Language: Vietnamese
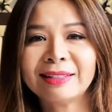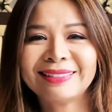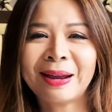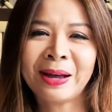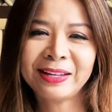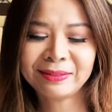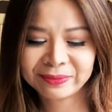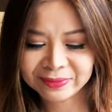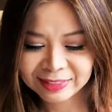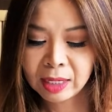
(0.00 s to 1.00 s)
Rồi
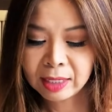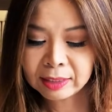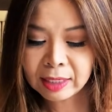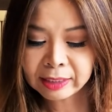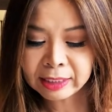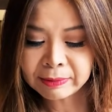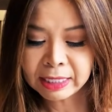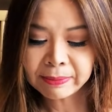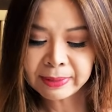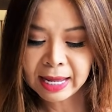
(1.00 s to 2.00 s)
rồi kế
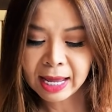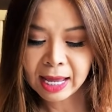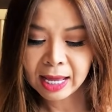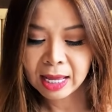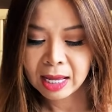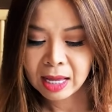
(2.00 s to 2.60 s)
tiếp là